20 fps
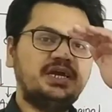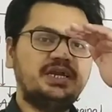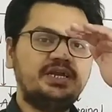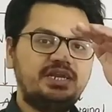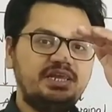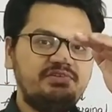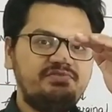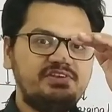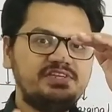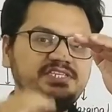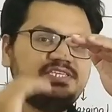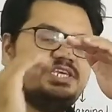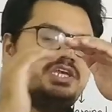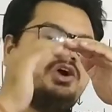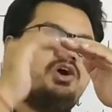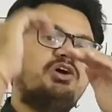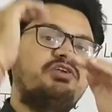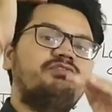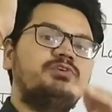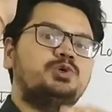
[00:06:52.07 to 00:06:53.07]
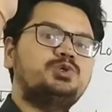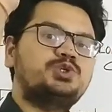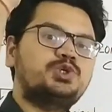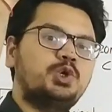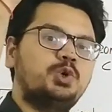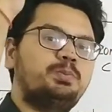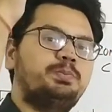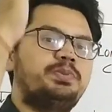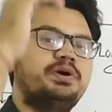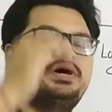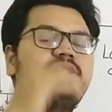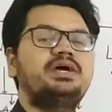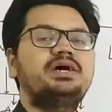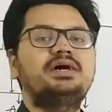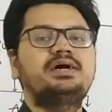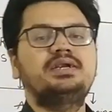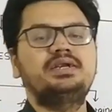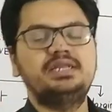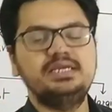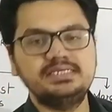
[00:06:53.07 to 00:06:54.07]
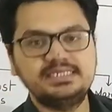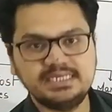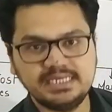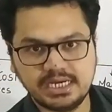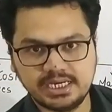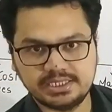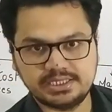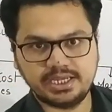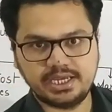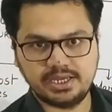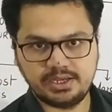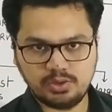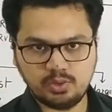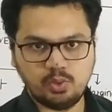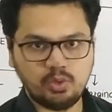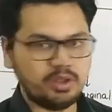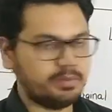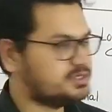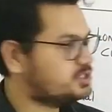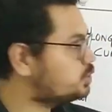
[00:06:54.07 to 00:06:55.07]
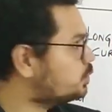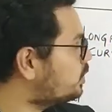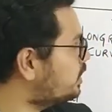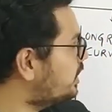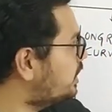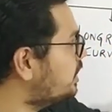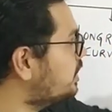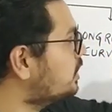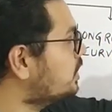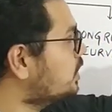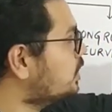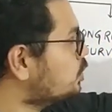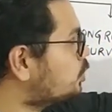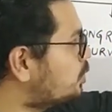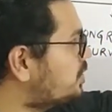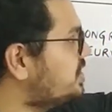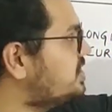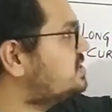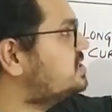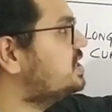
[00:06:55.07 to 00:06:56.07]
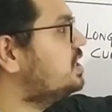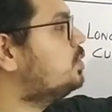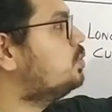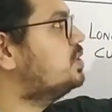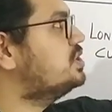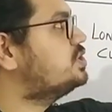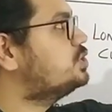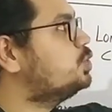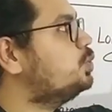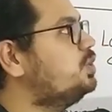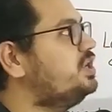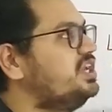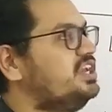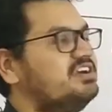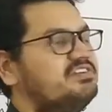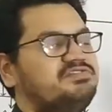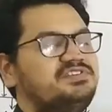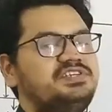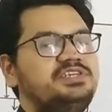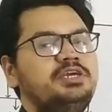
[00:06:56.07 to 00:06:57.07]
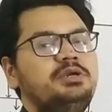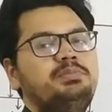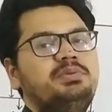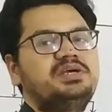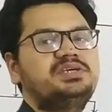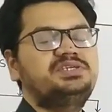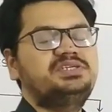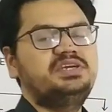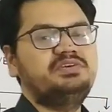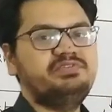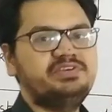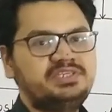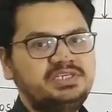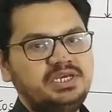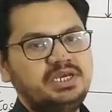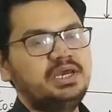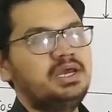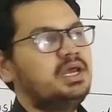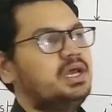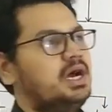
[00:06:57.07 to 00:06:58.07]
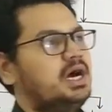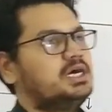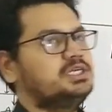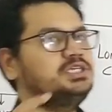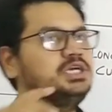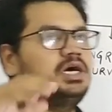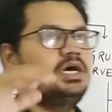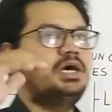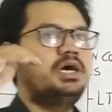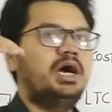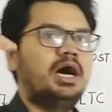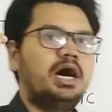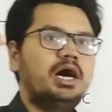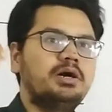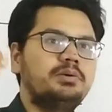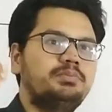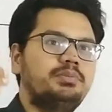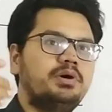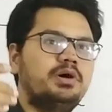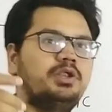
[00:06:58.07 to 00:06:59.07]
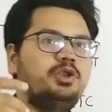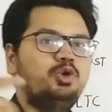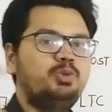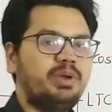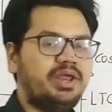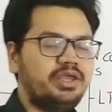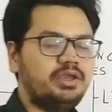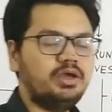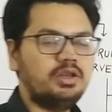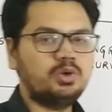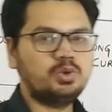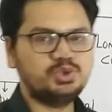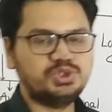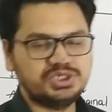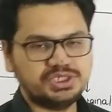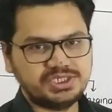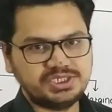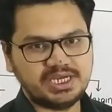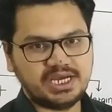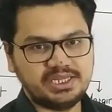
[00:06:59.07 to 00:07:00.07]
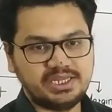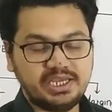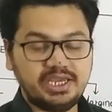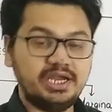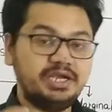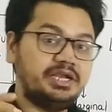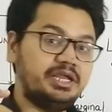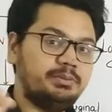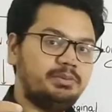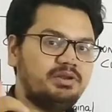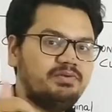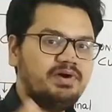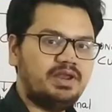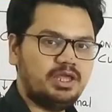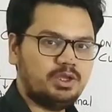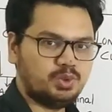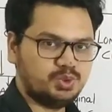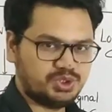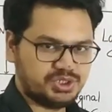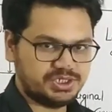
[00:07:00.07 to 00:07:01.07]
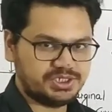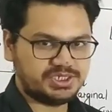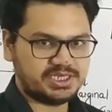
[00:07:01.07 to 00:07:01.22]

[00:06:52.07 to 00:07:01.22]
टीवीसी और फिर उसके ऊपर टीसी आता है पूरा बच्चों क्लियर तो टीसी इक्वल्स टू टीएफसी प्लस टीवीसी अच्छा अब न्यूमेरिकल क्वेश्चन आते हैं टेबल वाले क्वेश्चन